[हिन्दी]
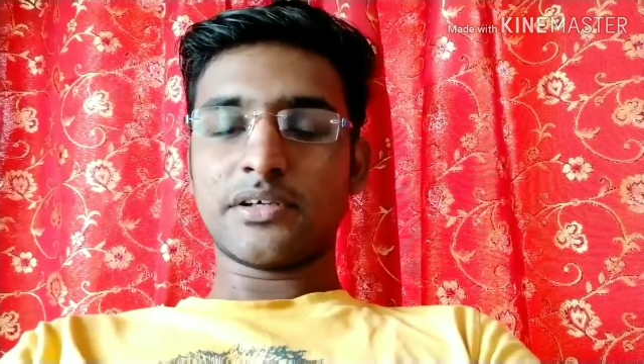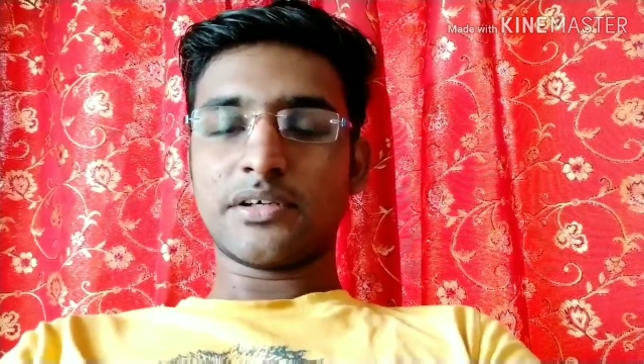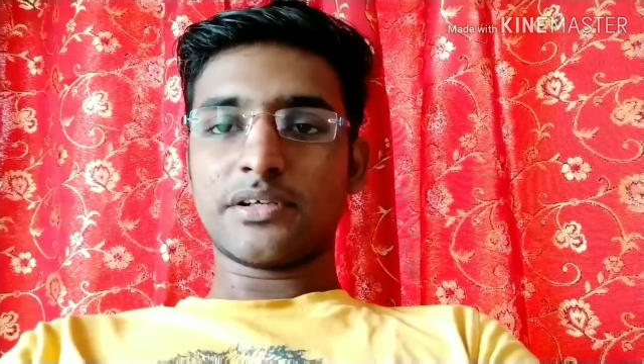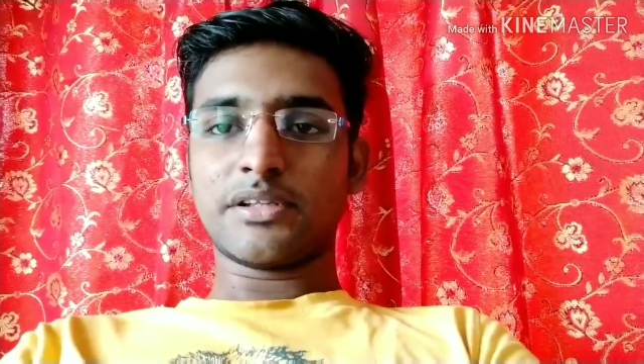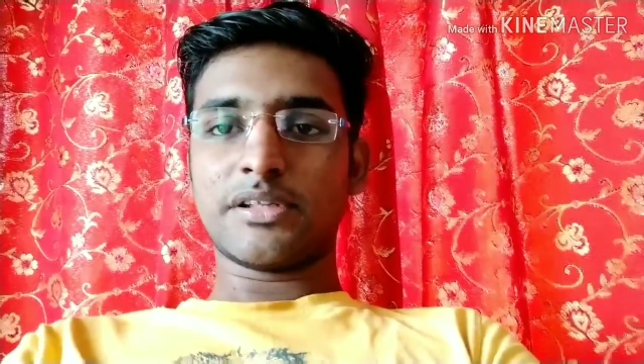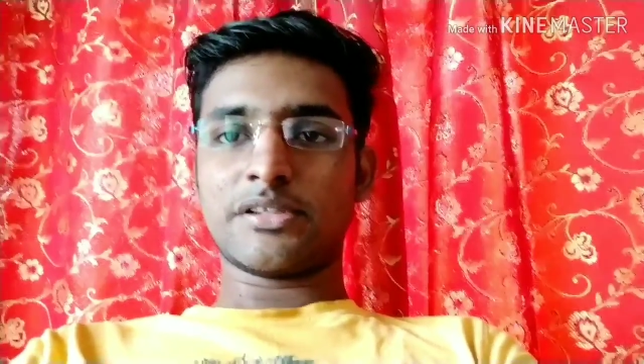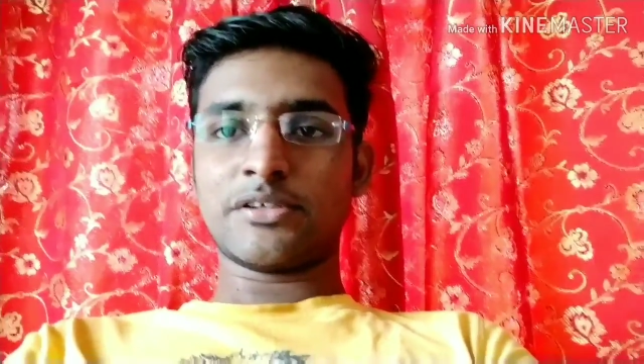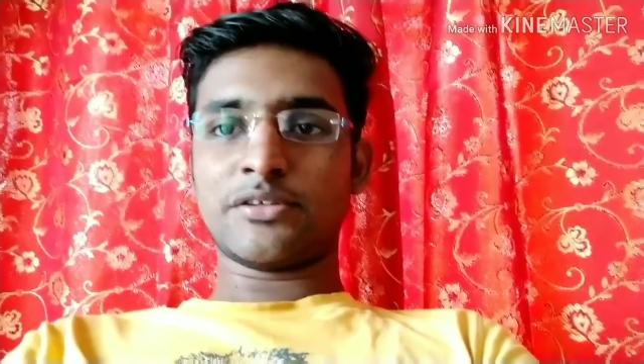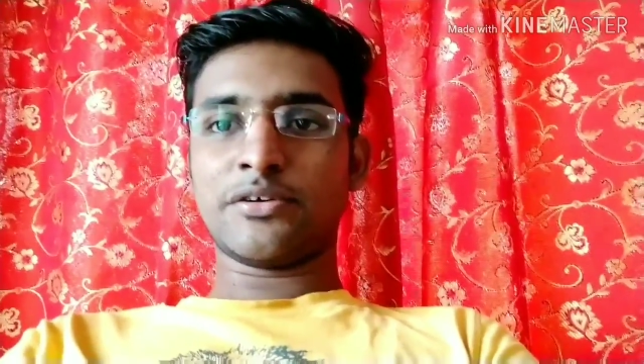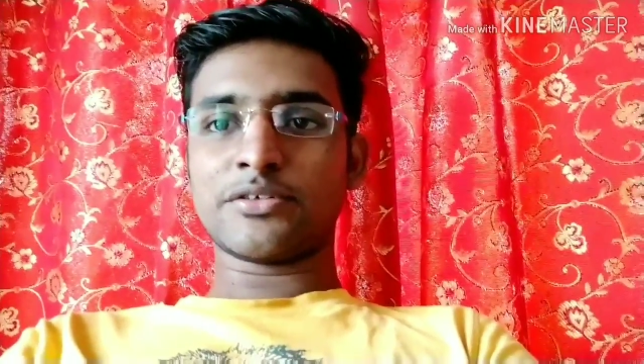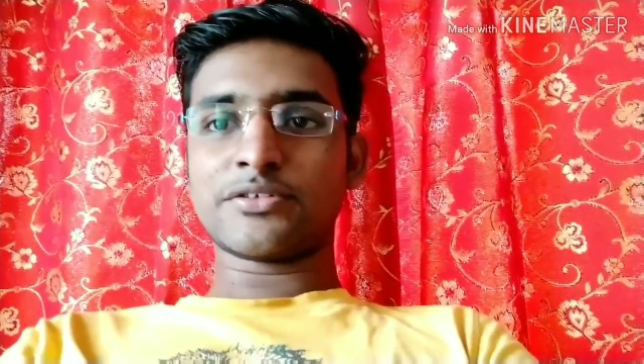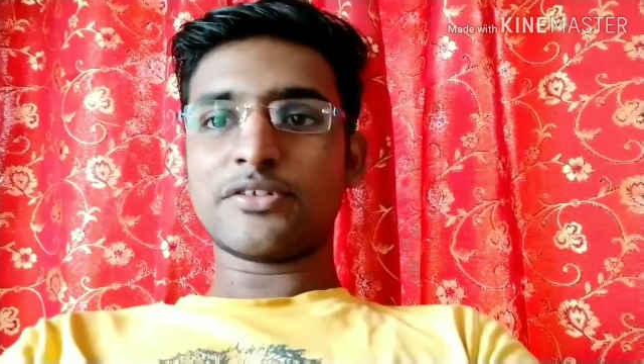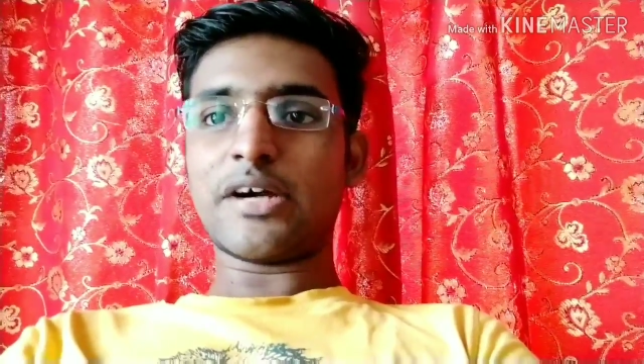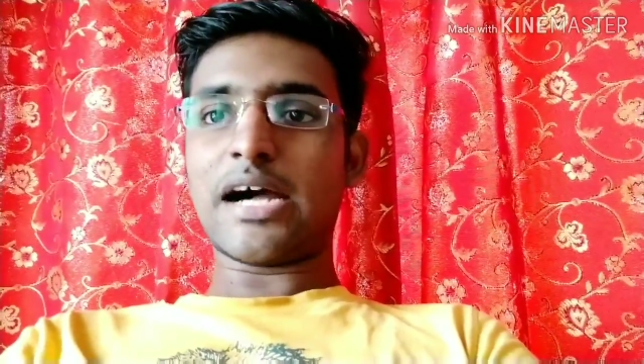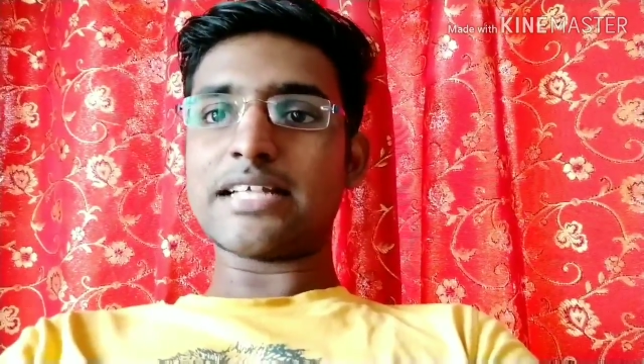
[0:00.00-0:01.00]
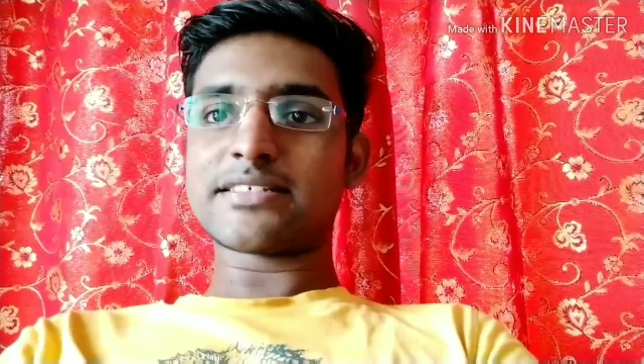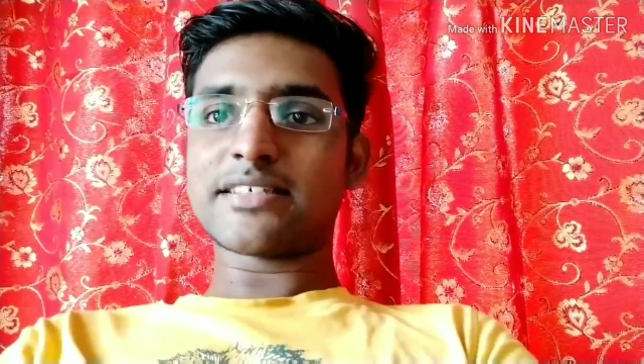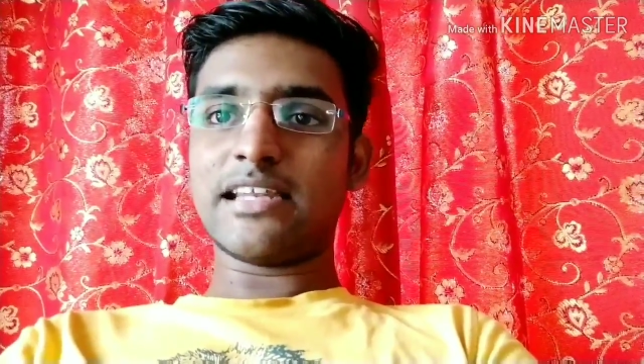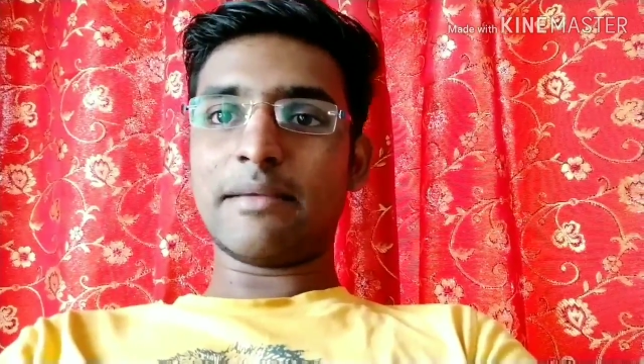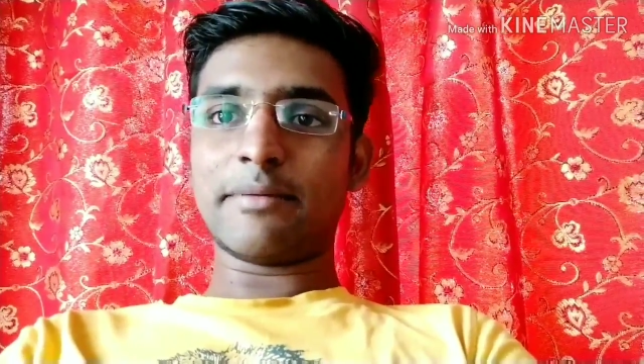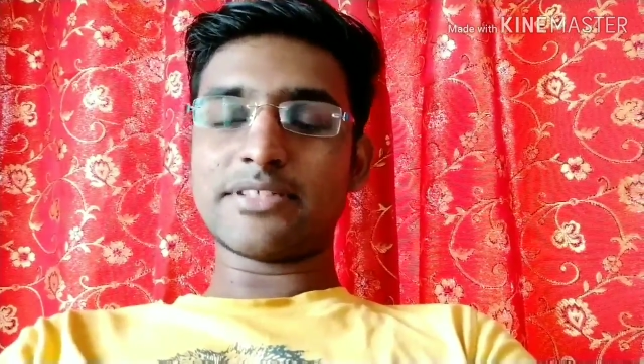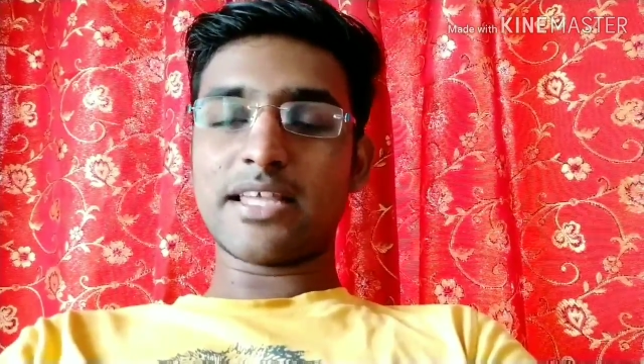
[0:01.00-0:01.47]
तो दोस्तों आज के लिए बस
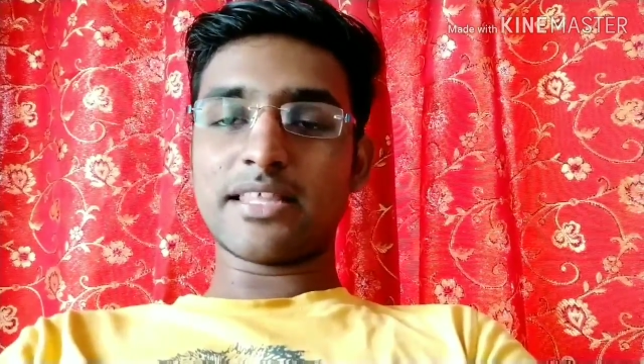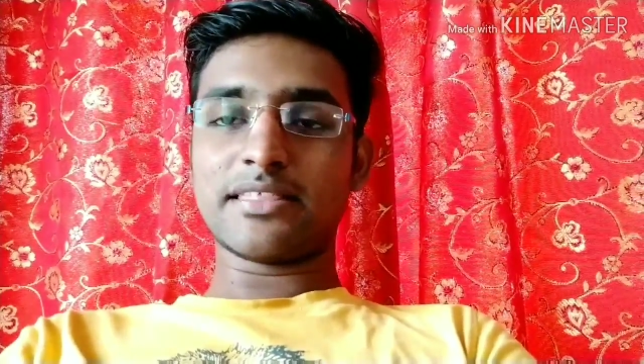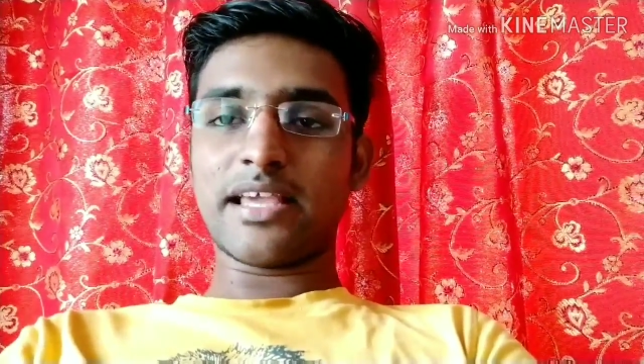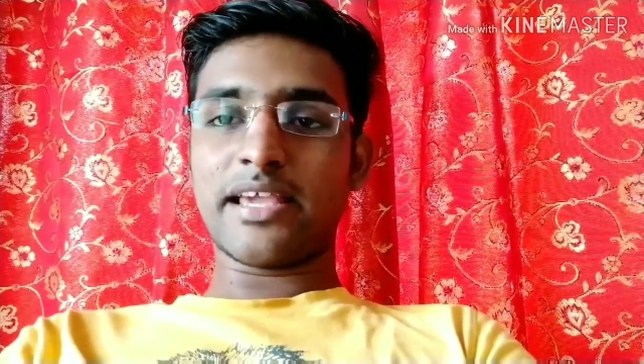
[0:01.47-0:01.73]
इतना ही